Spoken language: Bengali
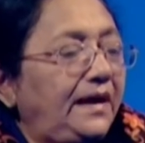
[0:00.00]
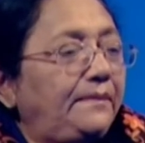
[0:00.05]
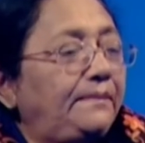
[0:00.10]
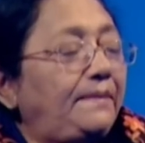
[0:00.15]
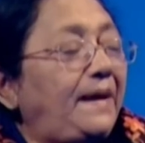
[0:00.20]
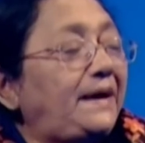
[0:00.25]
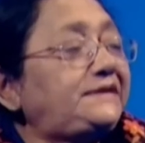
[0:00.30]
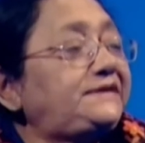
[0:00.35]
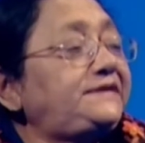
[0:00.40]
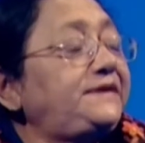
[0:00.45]

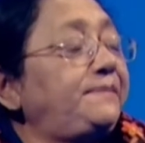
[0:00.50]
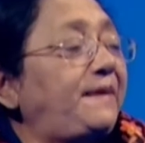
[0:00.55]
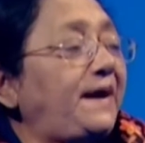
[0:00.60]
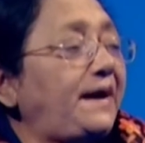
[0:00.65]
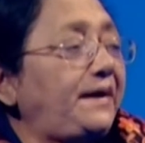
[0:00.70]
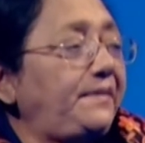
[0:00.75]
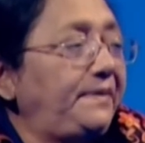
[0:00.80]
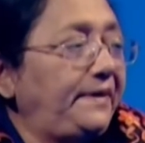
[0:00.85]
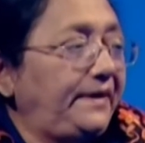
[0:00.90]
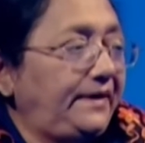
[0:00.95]
পারছে
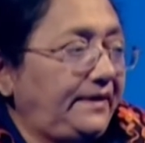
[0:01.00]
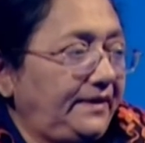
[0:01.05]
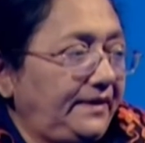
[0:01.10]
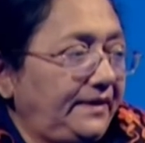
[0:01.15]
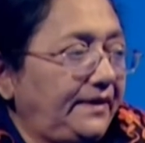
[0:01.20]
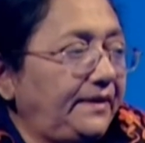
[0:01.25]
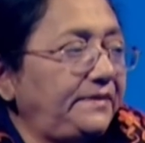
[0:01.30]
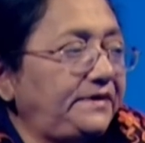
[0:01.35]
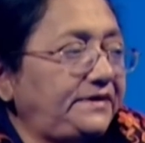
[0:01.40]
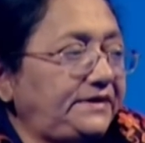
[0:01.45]
বাড়বে
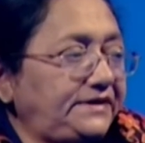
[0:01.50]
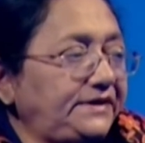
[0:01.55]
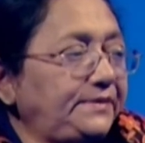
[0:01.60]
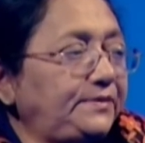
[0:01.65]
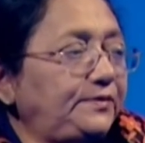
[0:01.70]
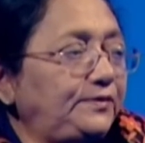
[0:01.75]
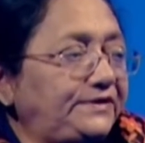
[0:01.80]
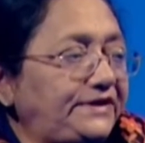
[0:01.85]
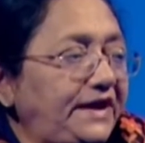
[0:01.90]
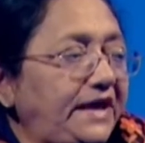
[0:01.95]
আমি সেটা
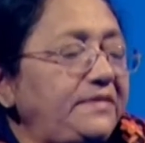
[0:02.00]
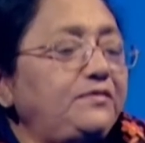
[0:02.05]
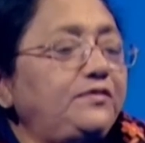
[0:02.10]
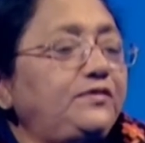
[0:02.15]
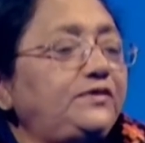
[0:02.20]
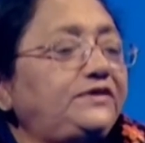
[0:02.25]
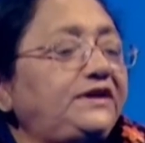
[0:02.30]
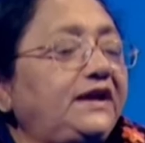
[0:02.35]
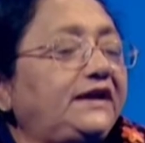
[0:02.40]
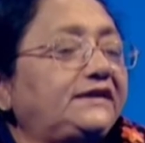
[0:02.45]
বলছি এই
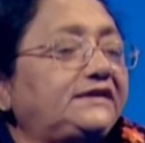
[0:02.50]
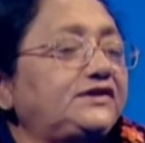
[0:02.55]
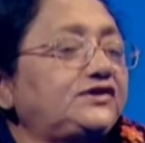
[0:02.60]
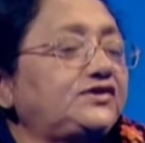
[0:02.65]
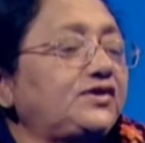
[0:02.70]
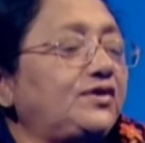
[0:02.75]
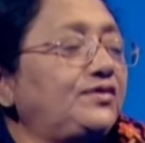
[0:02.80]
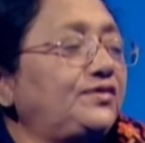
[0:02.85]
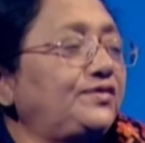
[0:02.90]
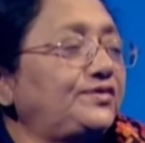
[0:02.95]
মুহূর্তে একটা
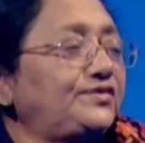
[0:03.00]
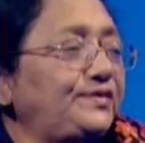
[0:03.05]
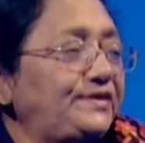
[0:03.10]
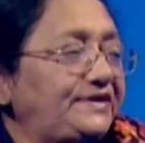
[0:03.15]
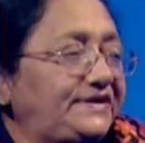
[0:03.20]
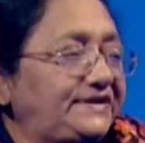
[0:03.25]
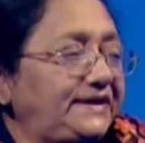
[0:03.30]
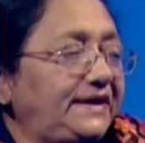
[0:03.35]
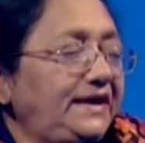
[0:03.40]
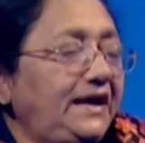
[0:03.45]
সংকট
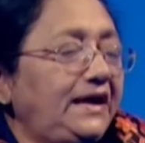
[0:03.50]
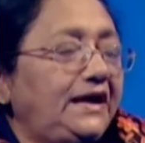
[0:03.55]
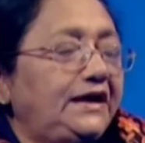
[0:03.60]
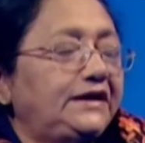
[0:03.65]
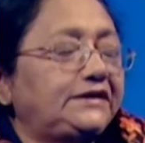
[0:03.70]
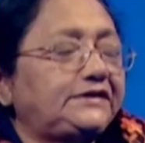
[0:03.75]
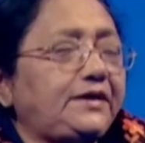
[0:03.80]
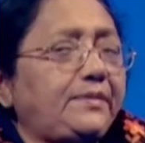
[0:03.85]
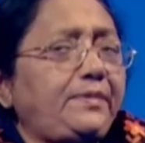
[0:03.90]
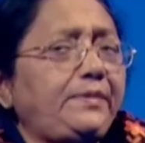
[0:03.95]
হয়েছে
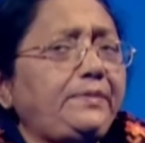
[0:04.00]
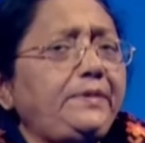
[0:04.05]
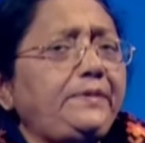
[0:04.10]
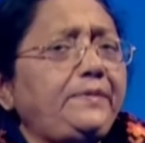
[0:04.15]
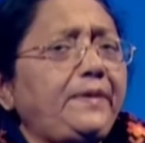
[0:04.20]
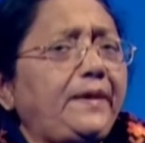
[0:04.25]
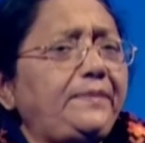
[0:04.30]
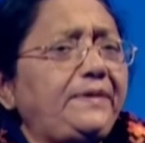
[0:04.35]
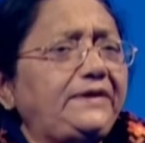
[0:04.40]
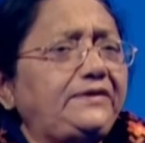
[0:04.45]

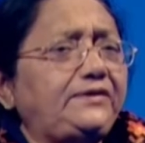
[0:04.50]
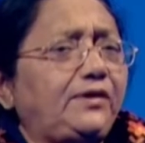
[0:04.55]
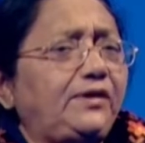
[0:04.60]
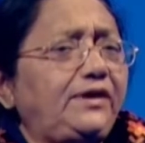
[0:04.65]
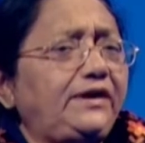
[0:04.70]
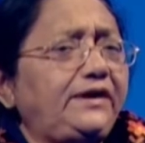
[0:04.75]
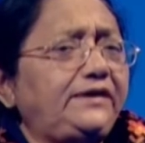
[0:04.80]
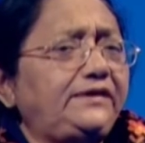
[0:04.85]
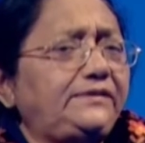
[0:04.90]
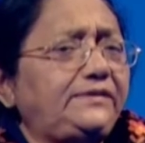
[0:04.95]
স্বাভাবিকভাবে
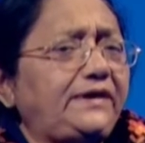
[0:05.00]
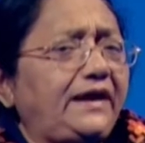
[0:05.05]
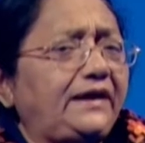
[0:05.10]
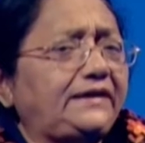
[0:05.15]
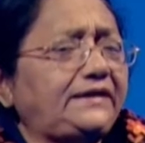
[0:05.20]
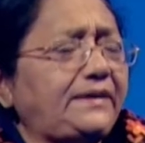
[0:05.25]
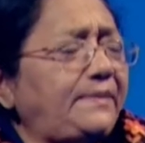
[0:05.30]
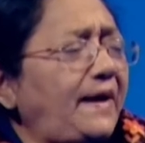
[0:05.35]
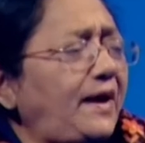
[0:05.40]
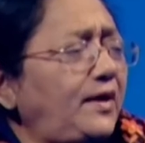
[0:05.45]
দলের
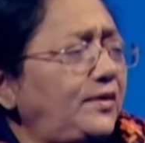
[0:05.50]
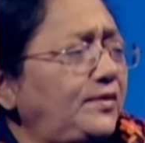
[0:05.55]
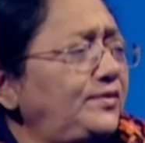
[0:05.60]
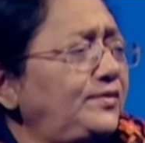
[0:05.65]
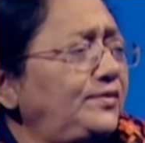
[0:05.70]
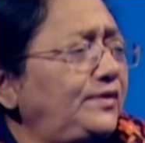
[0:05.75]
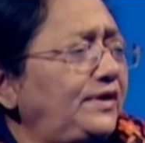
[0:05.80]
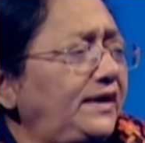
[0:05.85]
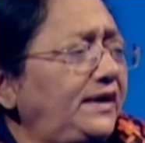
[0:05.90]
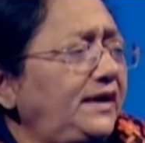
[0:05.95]
একটা ভাঙন
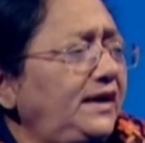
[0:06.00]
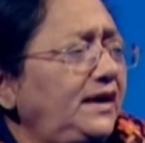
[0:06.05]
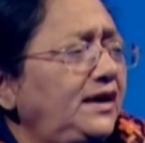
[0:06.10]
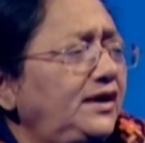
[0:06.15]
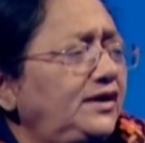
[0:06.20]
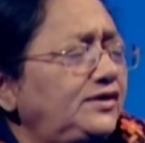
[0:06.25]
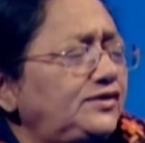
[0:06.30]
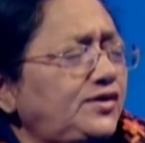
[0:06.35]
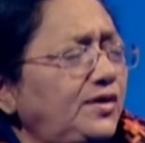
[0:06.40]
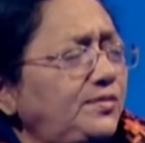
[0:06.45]
হলে
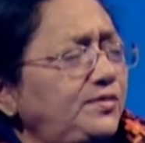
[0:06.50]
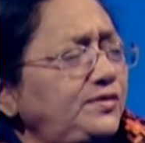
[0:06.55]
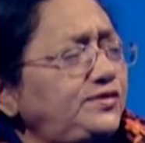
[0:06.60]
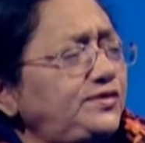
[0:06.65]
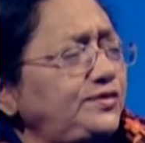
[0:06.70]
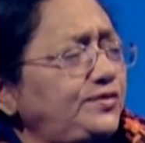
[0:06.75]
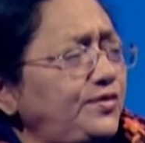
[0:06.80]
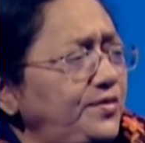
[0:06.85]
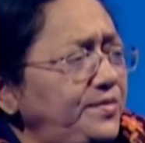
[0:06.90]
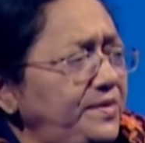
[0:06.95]
সমস্ত
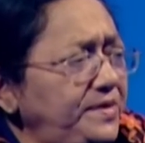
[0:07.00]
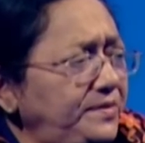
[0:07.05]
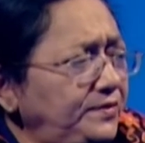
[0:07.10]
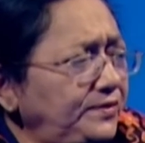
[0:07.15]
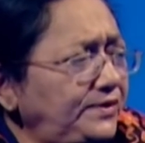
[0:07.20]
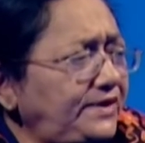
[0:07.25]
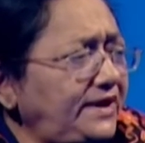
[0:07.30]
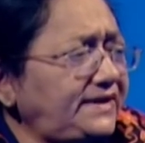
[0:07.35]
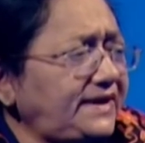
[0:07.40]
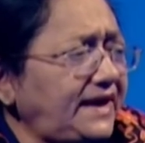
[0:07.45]
কর্মীর
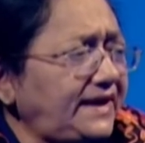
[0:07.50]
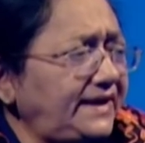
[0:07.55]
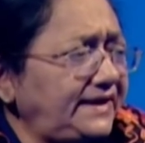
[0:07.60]
মধ্যেই তার